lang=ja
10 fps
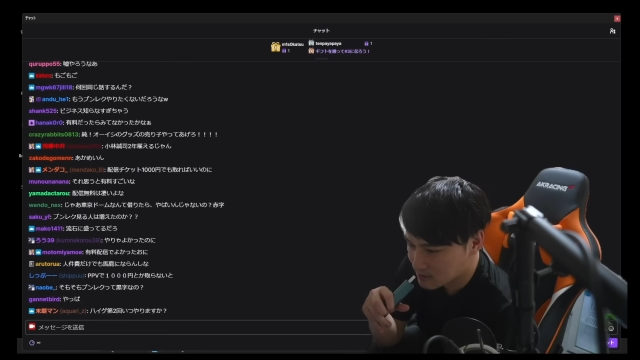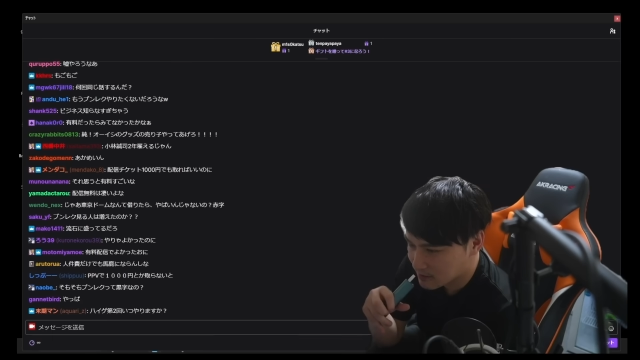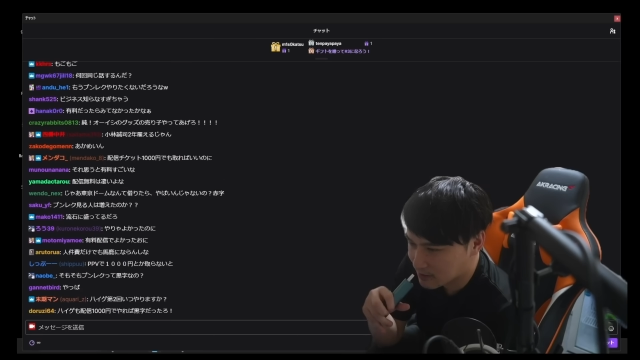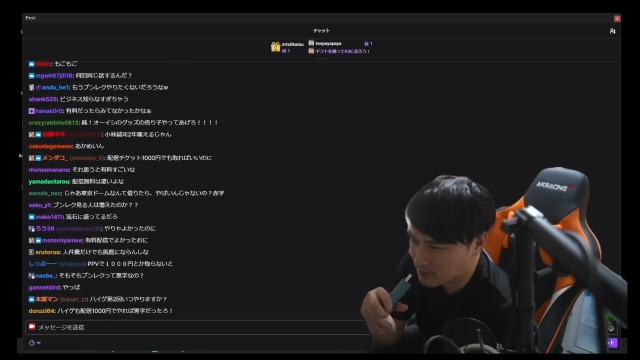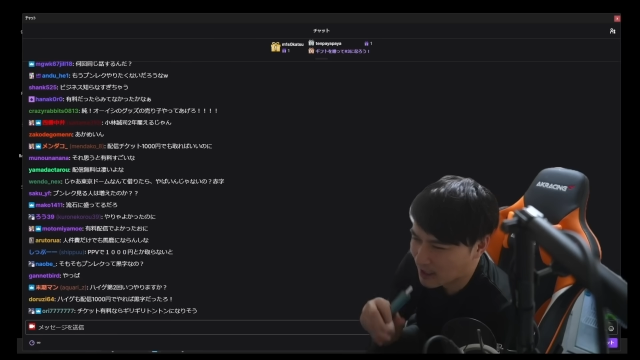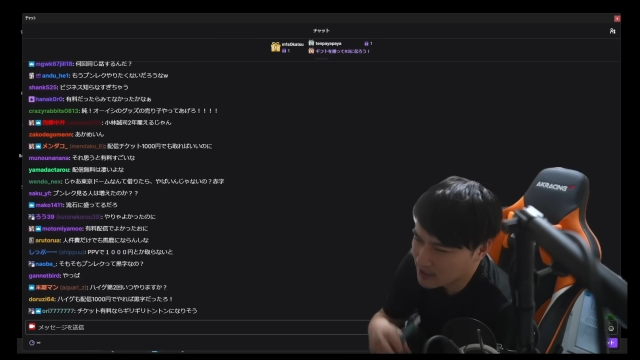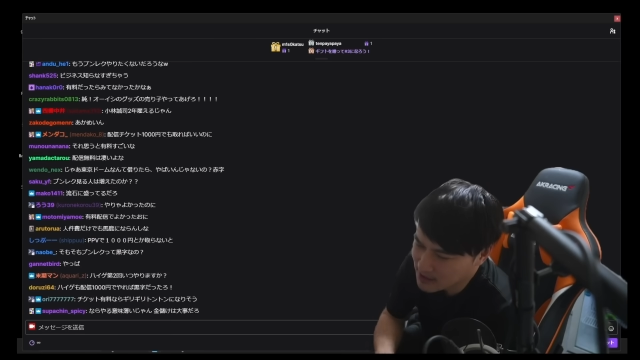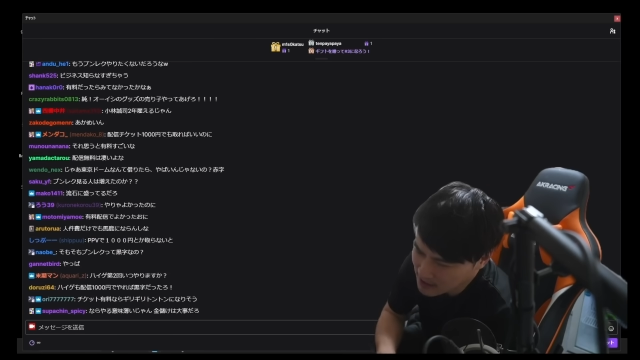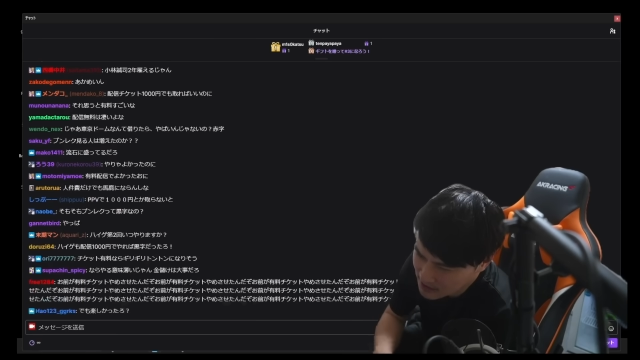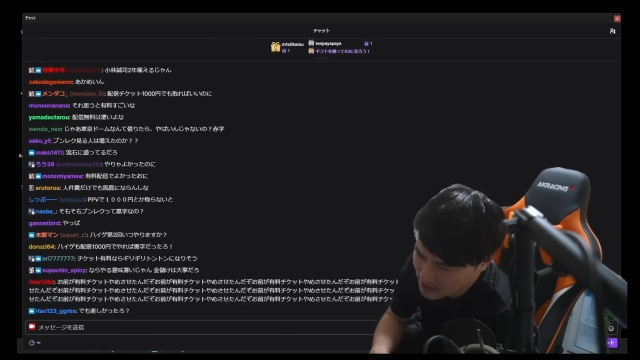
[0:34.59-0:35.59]
でも配
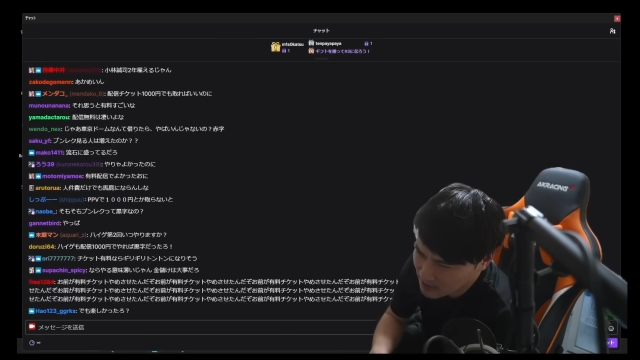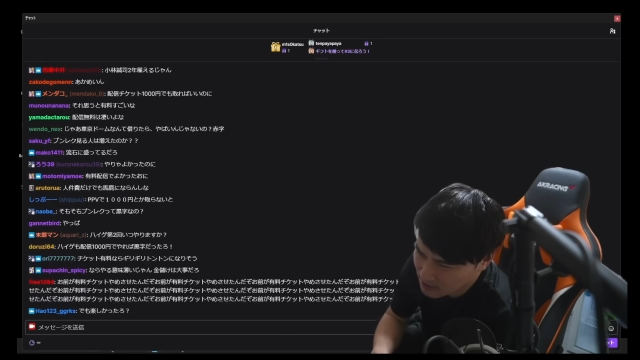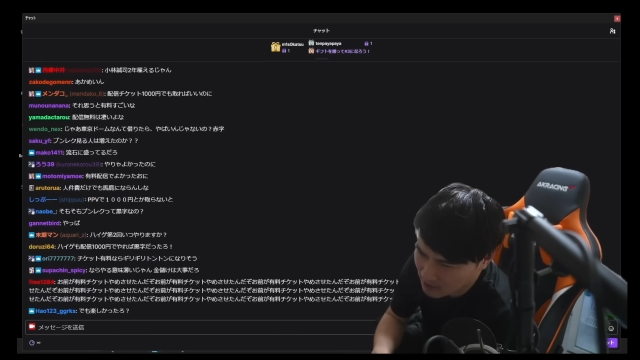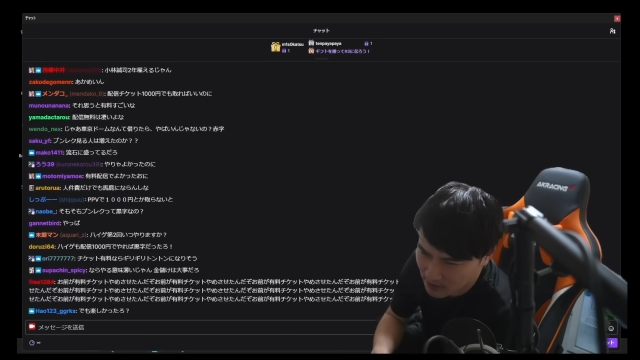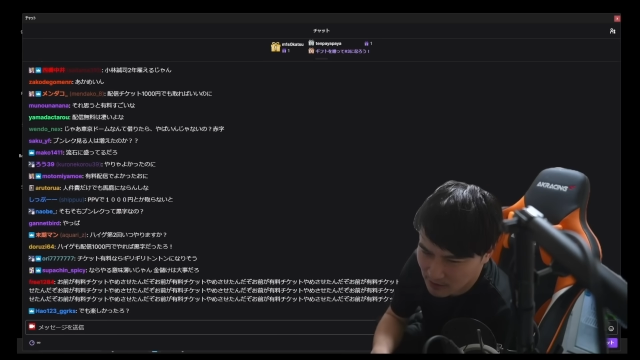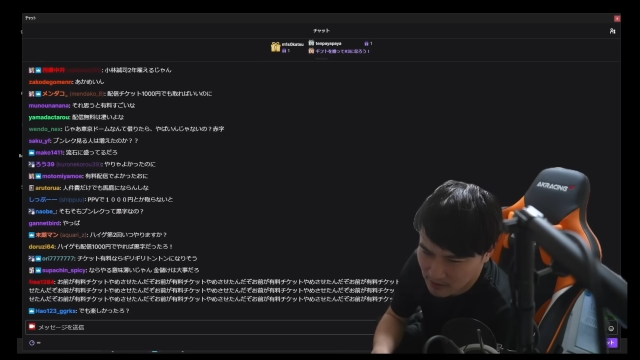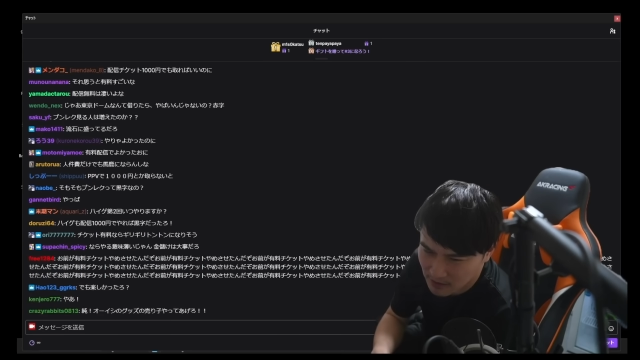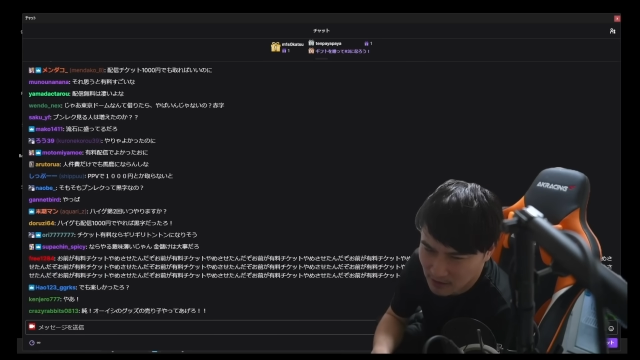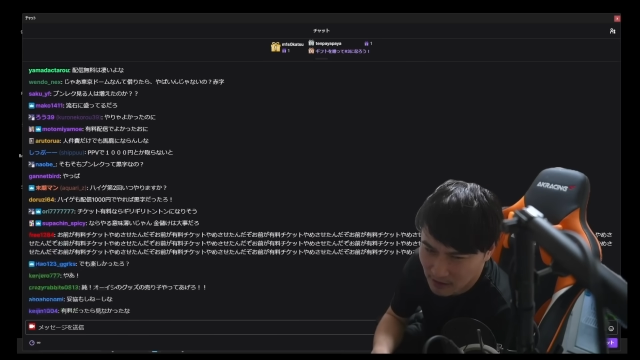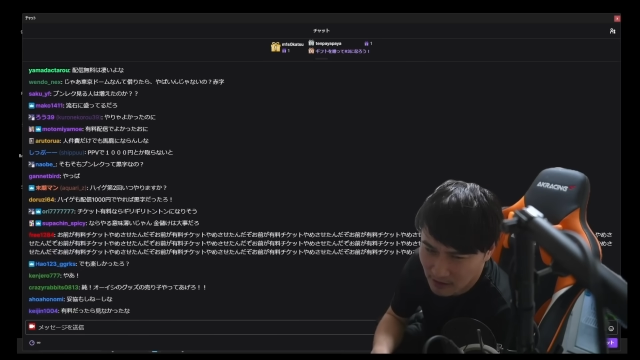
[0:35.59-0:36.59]
信チケットなんか
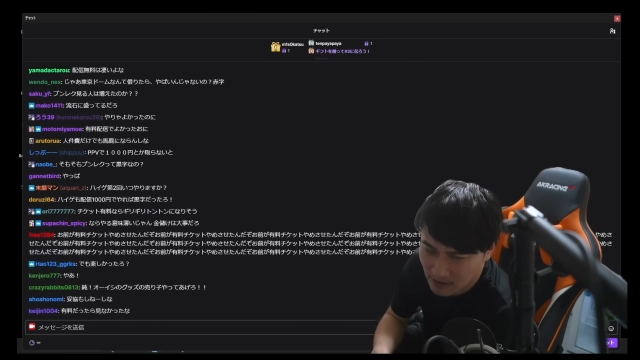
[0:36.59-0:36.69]
さ、